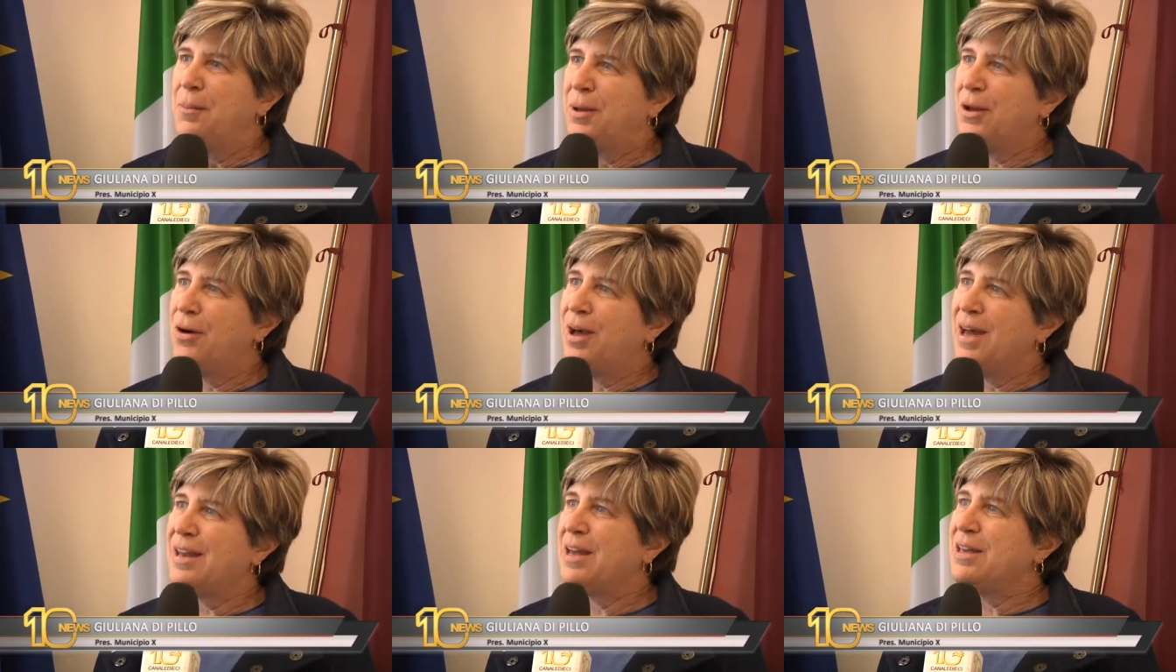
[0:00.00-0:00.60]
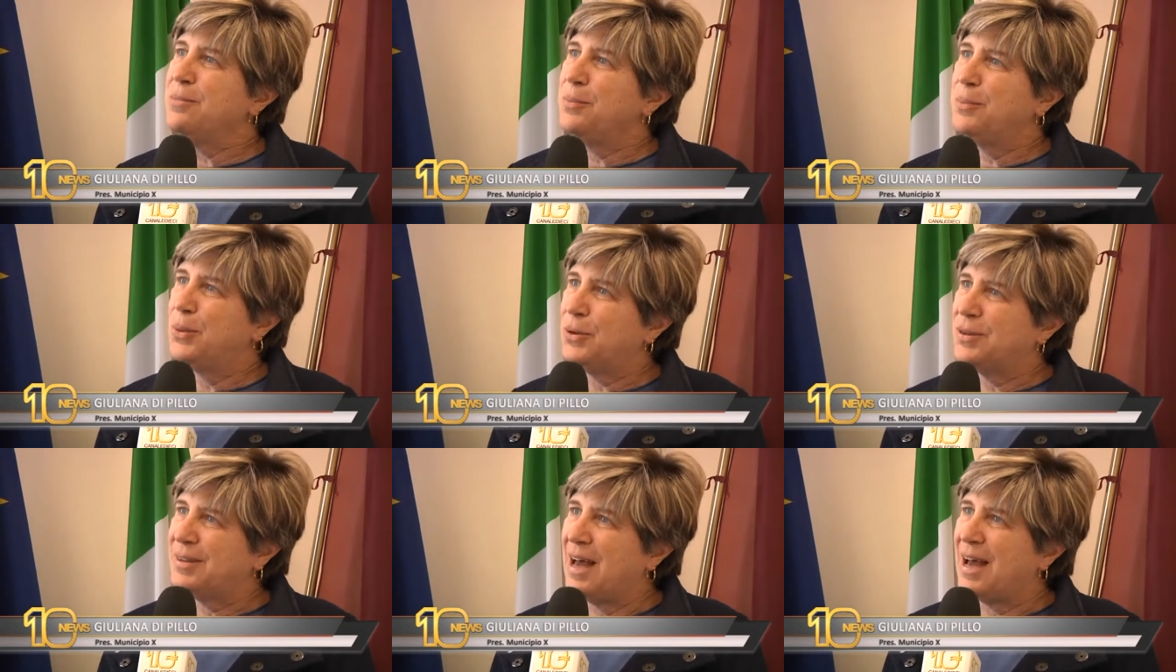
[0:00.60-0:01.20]
però era
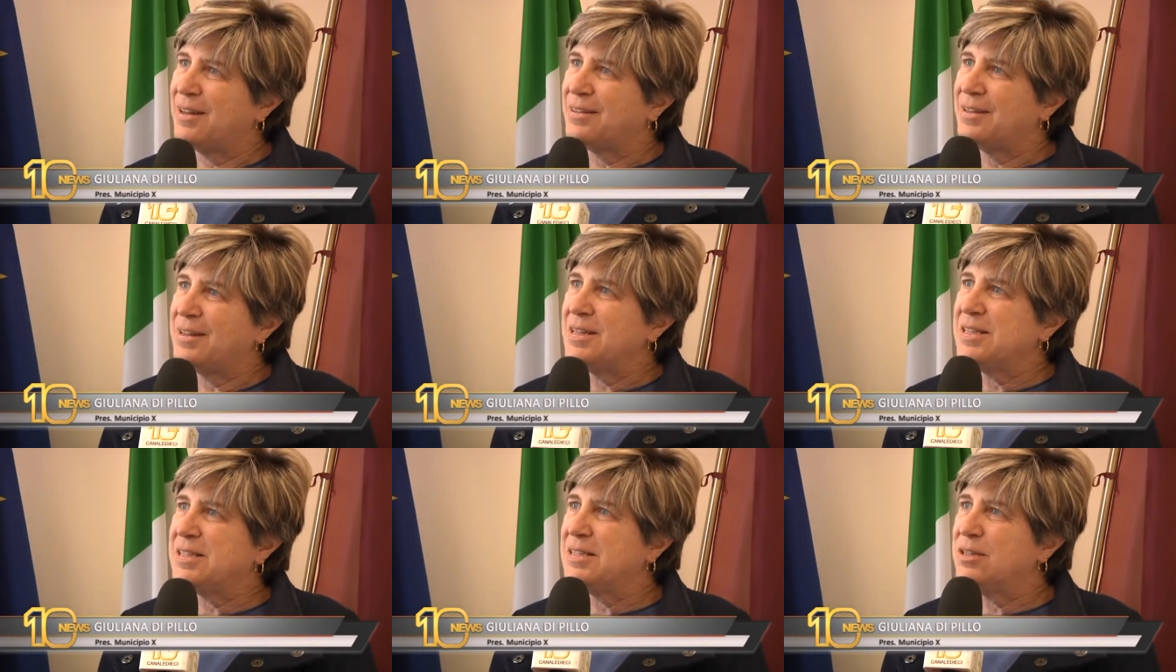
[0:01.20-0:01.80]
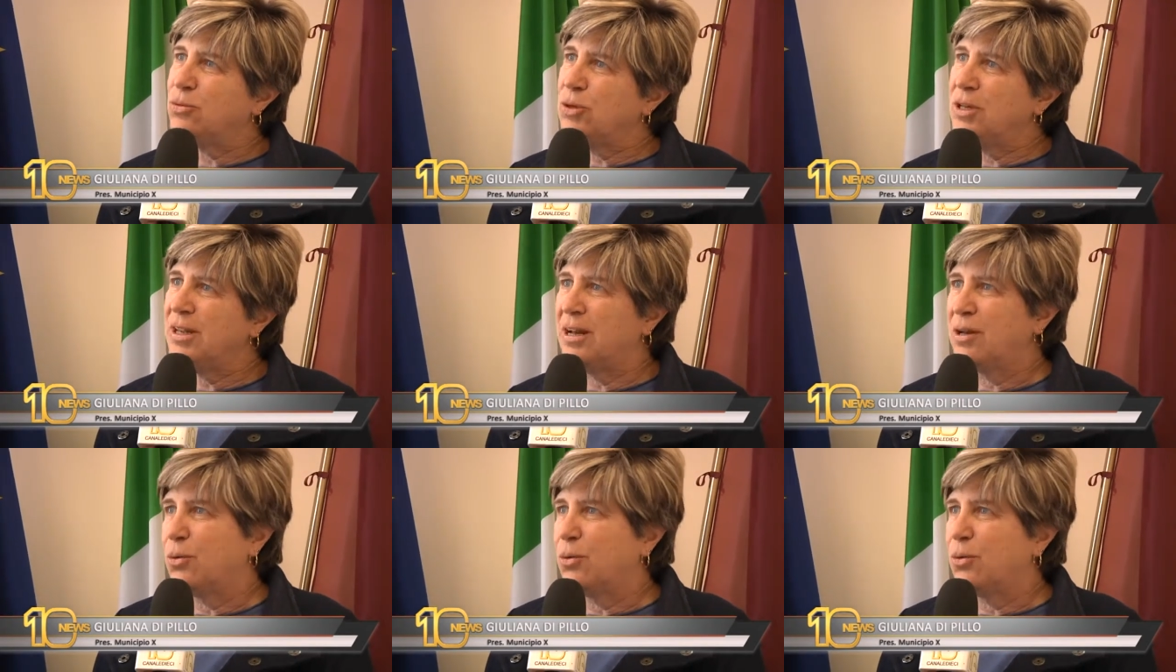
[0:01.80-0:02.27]
importante restituire